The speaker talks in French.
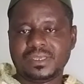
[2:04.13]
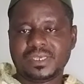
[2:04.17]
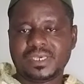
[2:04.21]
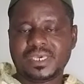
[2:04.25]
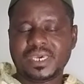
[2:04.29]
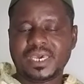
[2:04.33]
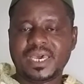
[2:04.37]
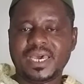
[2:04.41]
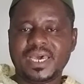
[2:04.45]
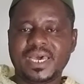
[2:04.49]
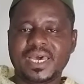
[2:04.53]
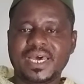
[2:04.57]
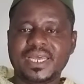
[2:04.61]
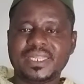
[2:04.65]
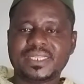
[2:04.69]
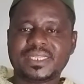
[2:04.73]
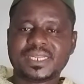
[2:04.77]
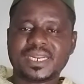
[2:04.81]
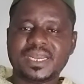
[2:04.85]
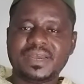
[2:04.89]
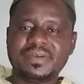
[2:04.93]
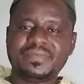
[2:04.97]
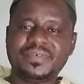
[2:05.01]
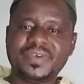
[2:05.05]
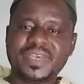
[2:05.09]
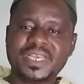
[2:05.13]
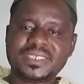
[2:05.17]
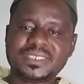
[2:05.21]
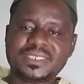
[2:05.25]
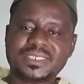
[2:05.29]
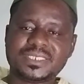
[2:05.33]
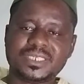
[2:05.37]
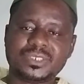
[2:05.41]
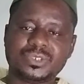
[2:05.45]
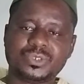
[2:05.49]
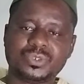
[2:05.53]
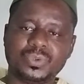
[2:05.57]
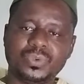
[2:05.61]
car à travers
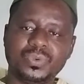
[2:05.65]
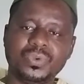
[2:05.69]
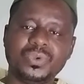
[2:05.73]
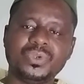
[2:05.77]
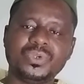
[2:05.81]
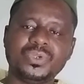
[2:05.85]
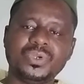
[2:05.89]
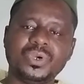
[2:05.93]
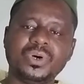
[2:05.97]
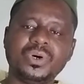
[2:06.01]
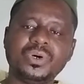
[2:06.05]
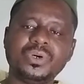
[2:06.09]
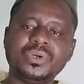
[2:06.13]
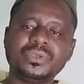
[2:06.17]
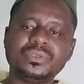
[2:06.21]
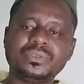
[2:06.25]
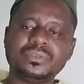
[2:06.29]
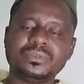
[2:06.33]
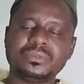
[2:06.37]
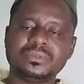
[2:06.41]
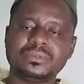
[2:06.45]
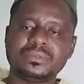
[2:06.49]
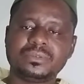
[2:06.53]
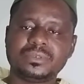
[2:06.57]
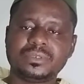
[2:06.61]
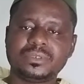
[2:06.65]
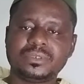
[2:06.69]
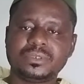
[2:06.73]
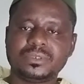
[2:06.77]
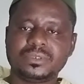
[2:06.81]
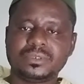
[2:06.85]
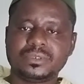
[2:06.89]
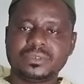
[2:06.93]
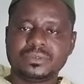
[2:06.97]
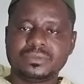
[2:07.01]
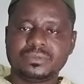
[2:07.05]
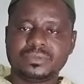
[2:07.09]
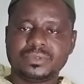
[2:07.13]
cette union,
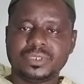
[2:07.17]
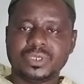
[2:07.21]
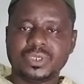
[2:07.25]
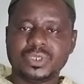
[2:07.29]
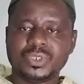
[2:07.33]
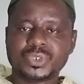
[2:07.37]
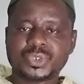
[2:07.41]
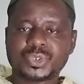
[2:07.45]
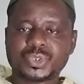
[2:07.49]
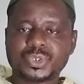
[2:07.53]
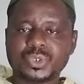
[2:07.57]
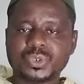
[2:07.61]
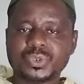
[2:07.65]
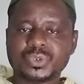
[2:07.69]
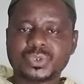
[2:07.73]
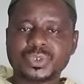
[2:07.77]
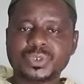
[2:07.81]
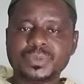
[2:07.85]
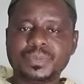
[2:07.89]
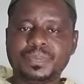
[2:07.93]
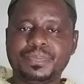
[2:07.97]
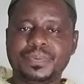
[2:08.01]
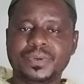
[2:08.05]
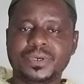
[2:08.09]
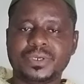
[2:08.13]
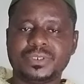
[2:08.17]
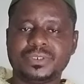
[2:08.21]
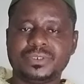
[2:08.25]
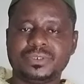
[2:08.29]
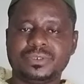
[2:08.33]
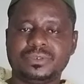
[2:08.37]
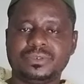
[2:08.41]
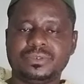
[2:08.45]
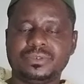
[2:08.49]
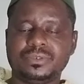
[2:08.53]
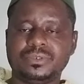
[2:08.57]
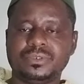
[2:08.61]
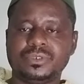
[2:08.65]
dans ce groupe,
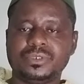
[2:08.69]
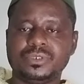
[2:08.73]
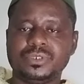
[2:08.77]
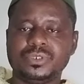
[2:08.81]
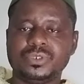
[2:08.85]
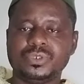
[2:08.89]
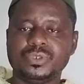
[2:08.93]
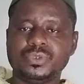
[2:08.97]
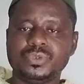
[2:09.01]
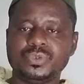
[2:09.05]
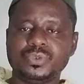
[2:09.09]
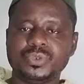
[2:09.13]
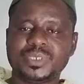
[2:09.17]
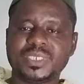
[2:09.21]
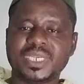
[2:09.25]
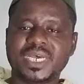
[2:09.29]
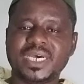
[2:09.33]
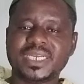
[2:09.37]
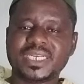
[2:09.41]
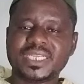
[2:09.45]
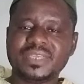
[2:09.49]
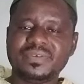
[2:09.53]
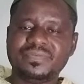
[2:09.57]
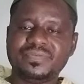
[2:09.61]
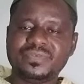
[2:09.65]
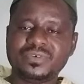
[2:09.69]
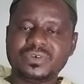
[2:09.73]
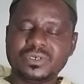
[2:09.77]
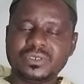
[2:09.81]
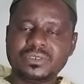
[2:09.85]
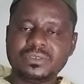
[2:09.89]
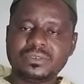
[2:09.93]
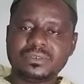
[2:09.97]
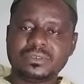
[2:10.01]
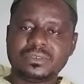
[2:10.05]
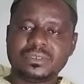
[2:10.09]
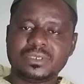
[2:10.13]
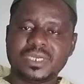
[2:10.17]
nous
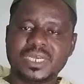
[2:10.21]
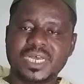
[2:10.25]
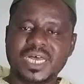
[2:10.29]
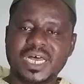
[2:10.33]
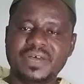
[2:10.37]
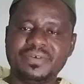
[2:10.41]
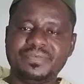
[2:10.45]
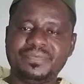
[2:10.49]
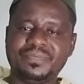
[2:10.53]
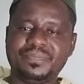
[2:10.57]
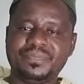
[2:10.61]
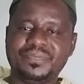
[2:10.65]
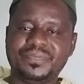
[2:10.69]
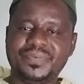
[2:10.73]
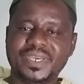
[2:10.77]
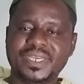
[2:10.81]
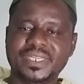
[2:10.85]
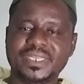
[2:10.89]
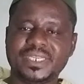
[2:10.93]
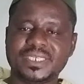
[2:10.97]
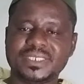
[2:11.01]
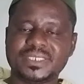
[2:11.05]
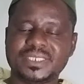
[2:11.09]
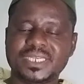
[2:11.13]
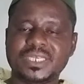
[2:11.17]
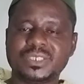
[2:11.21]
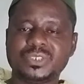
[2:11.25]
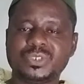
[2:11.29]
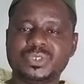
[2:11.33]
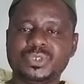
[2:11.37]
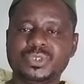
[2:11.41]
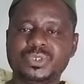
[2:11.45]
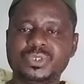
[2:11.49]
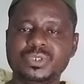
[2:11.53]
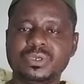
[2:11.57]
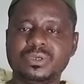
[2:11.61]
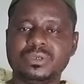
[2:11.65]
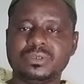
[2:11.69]
arrivons à faire des
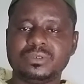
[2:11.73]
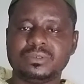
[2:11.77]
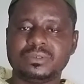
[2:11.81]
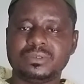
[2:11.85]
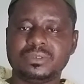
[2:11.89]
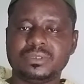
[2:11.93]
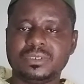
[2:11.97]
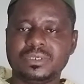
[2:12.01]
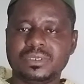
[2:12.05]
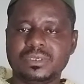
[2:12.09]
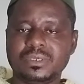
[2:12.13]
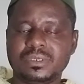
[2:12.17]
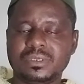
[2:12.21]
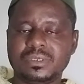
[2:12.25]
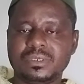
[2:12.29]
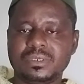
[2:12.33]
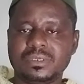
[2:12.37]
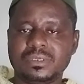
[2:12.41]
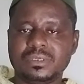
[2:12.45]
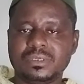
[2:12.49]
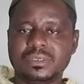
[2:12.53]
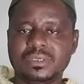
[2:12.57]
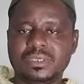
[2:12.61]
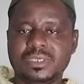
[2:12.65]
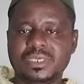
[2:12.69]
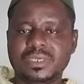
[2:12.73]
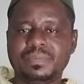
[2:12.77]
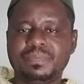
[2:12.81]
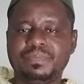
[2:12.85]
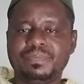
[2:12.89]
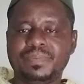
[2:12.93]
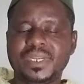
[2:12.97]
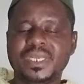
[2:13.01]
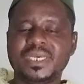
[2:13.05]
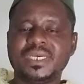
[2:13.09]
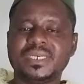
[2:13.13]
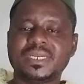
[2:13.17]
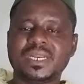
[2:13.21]
actions qui
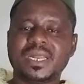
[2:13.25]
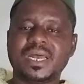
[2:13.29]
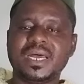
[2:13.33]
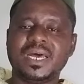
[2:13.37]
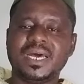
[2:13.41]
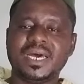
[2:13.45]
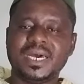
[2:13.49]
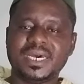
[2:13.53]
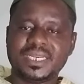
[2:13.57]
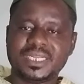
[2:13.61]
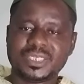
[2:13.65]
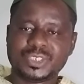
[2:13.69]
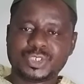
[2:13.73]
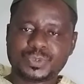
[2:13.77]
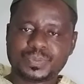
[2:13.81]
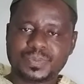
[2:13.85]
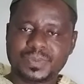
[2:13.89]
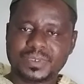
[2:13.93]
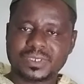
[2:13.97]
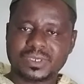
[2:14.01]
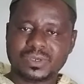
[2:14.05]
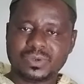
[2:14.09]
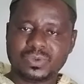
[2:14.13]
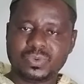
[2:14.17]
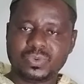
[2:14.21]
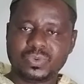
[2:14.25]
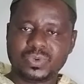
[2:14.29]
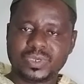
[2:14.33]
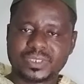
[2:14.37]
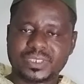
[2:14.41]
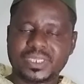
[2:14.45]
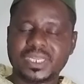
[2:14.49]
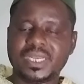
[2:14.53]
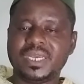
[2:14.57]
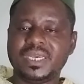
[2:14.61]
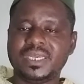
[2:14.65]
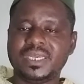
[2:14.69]
plairent à Allah subhanahu wa